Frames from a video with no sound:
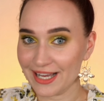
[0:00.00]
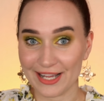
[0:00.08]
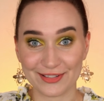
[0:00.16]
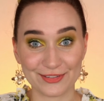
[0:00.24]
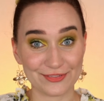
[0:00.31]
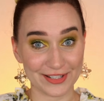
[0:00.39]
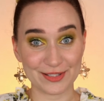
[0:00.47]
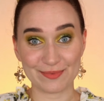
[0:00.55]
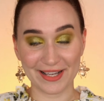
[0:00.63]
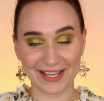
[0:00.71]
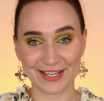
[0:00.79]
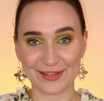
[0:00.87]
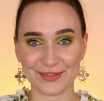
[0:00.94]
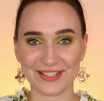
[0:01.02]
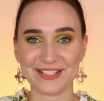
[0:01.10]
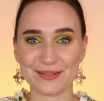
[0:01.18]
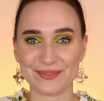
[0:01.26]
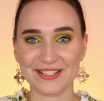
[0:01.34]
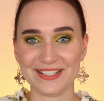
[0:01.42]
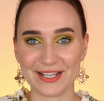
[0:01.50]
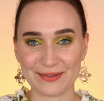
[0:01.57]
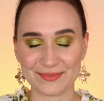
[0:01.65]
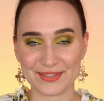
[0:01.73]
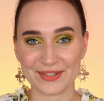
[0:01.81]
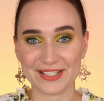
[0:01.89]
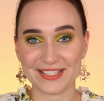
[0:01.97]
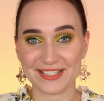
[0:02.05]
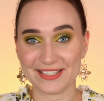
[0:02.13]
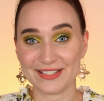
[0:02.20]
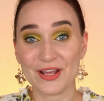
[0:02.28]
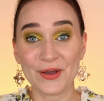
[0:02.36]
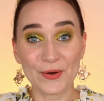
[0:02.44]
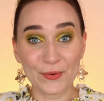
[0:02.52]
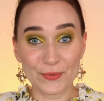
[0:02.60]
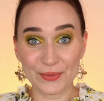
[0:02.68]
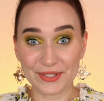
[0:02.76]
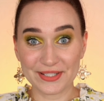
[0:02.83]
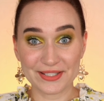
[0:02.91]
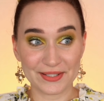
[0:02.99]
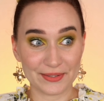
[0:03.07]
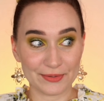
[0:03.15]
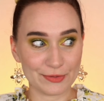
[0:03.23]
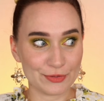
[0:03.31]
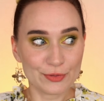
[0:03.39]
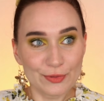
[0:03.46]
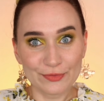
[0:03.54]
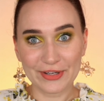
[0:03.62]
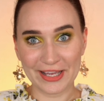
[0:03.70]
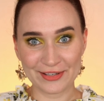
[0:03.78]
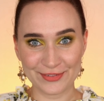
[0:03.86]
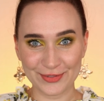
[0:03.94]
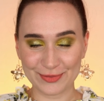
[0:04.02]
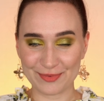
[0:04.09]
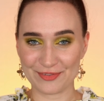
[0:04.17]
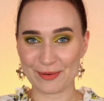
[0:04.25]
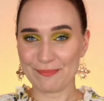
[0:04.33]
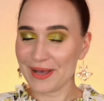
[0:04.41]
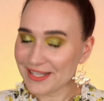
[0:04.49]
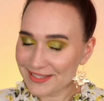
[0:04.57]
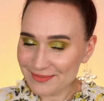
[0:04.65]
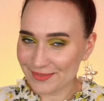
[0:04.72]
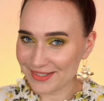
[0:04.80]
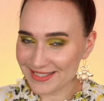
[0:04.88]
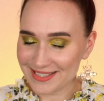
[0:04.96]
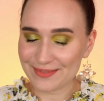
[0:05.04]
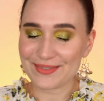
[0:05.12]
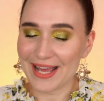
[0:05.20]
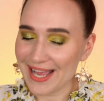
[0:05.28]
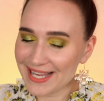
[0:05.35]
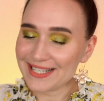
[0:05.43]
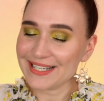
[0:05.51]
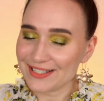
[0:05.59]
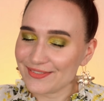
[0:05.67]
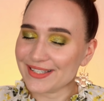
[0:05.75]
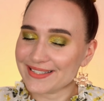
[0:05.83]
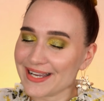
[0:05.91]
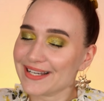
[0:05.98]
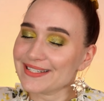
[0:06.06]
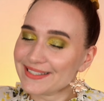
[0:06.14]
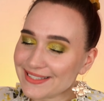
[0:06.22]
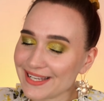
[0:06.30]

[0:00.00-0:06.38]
Also falls du meinen Kanal noch nicht abonniert haben solltest und äh, in Zukunft keine Videos mehr verpassen möchtest, gibt eigentlich, wie gesagt,